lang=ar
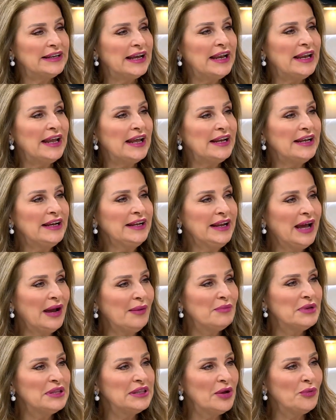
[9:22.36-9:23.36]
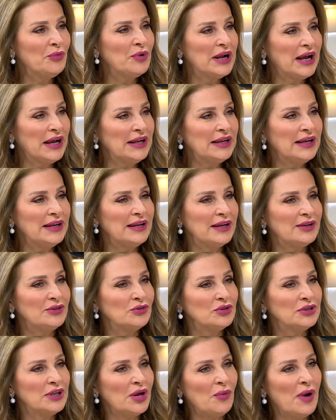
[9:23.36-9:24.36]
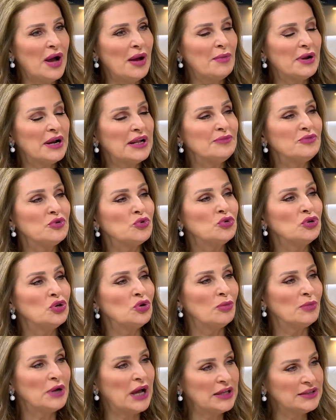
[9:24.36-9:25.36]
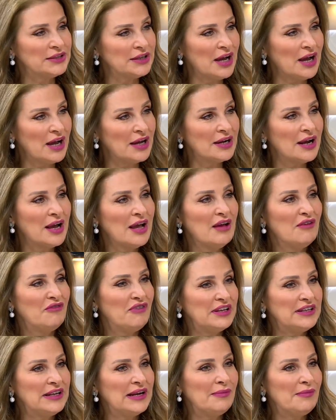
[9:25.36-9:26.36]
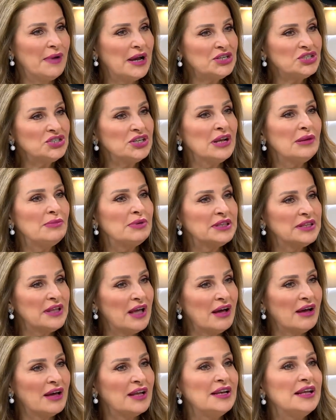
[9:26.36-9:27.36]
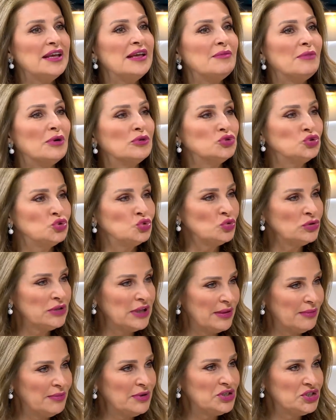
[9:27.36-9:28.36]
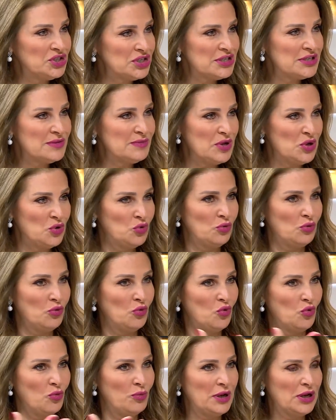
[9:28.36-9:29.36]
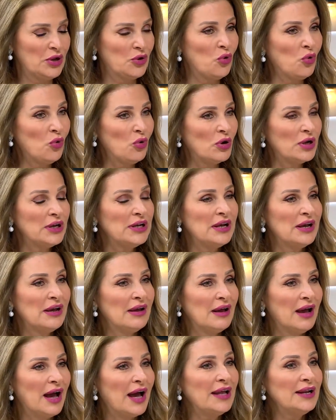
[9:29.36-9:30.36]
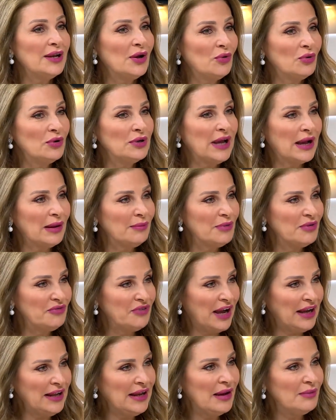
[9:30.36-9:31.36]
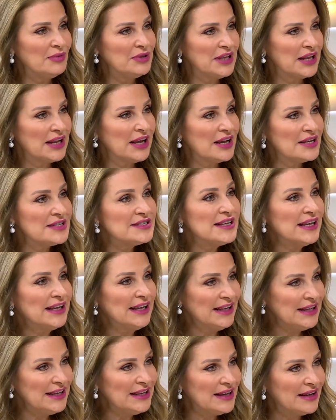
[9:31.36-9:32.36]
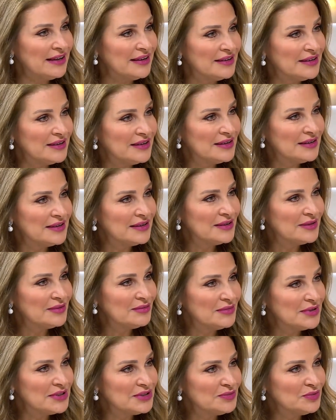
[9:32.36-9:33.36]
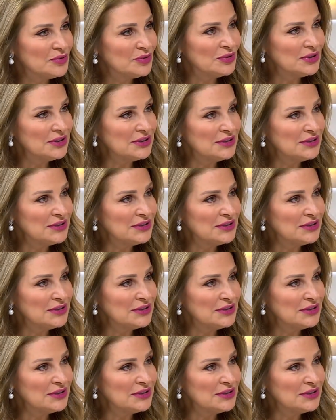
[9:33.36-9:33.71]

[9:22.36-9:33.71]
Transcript: هلا احنا عم ندور عليه لانه الدواء مرات بيكون له اضرار فانا لما اشتغل بالطاقه اللي هي موجوده بجسمي وبالكون انا هون عم بفعلها بطريقه صحيه اكيد مزبوط